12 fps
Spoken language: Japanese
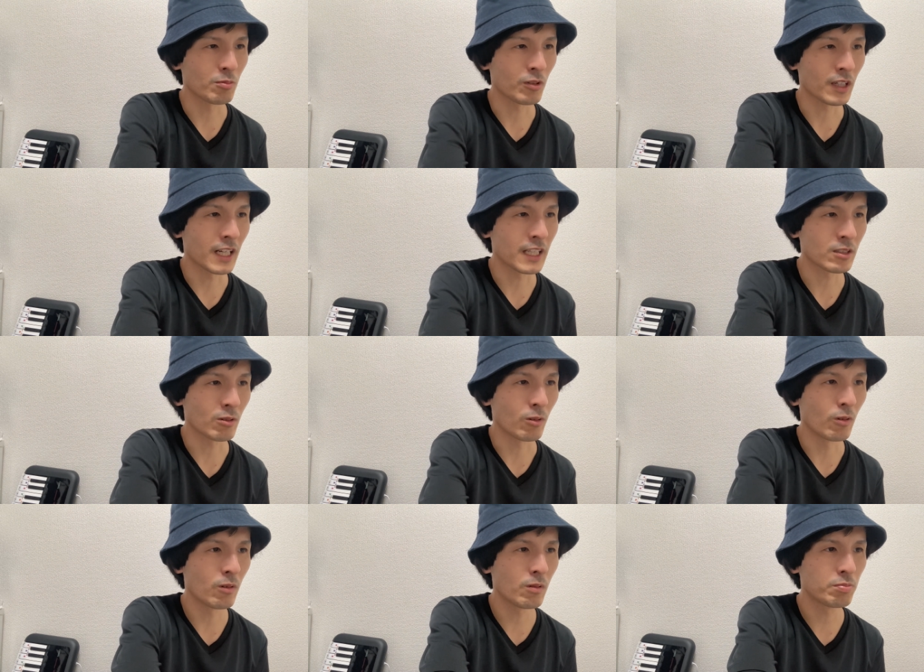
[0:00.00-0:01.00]
ボッケラジオ
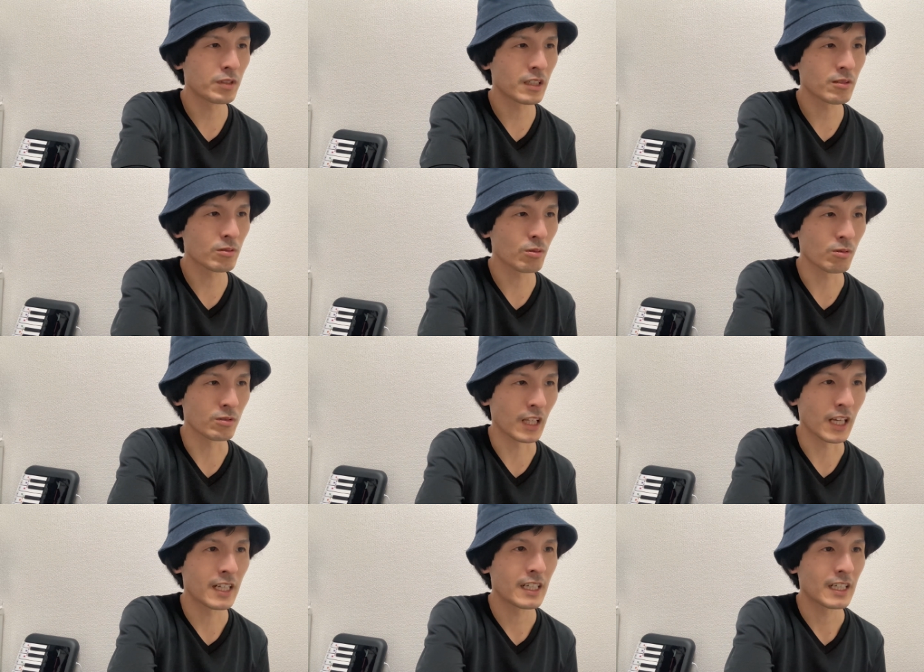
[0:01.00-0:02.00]
のオープニングトーク
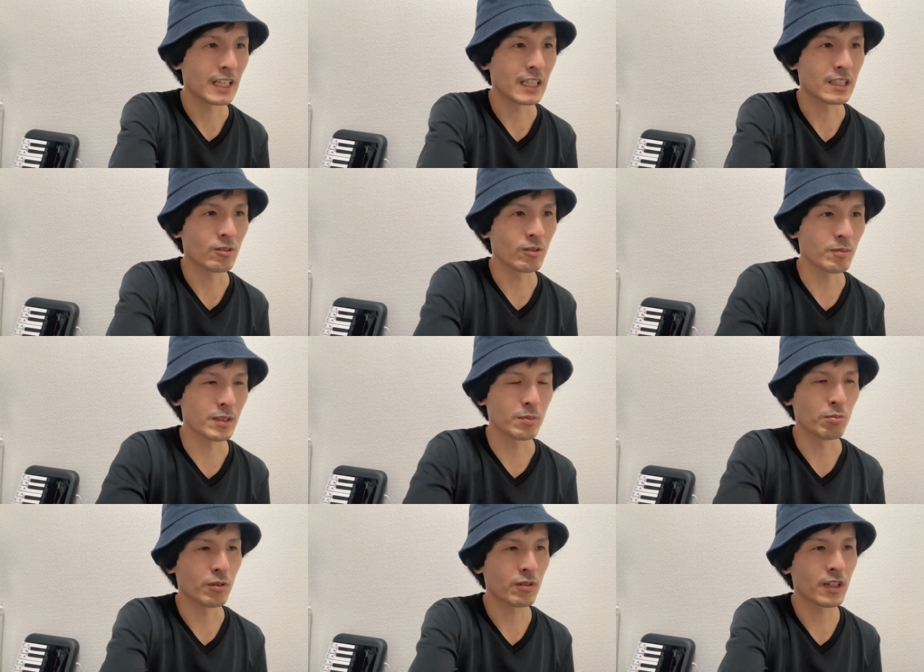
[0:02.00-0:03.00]
でやっております。
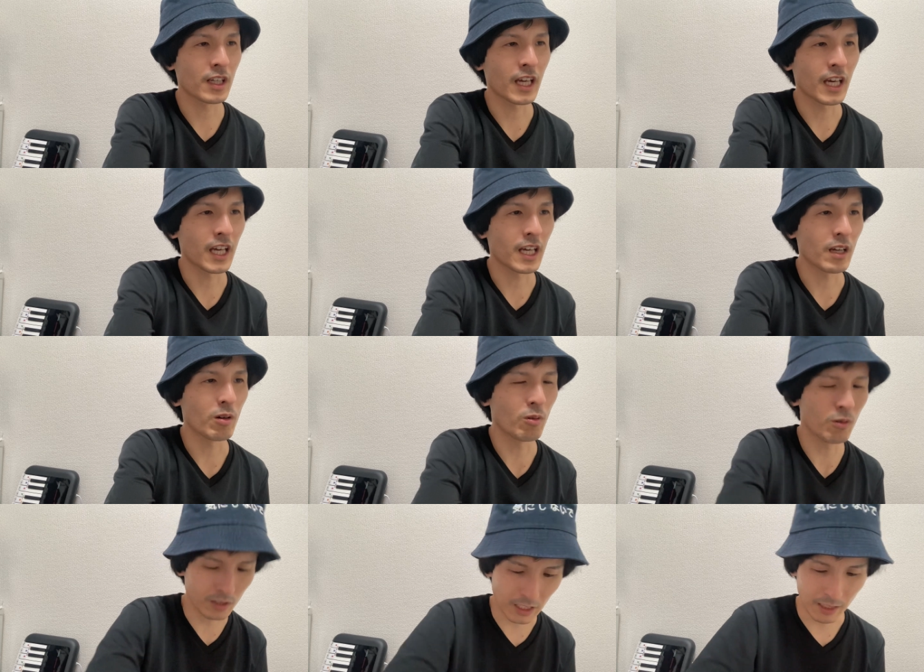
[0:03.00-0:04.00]
ボッケ
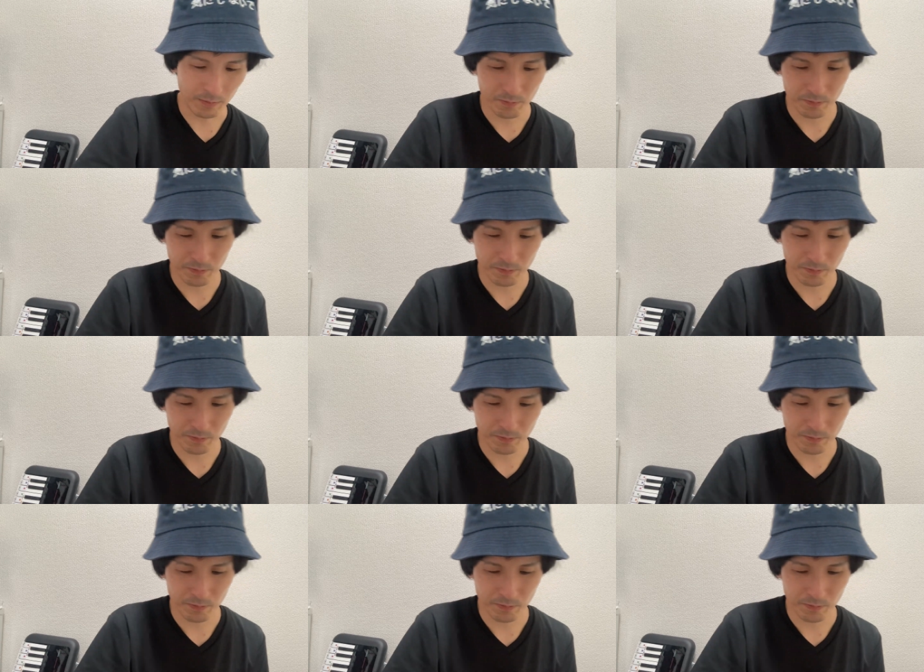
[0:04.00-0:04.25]
大喜利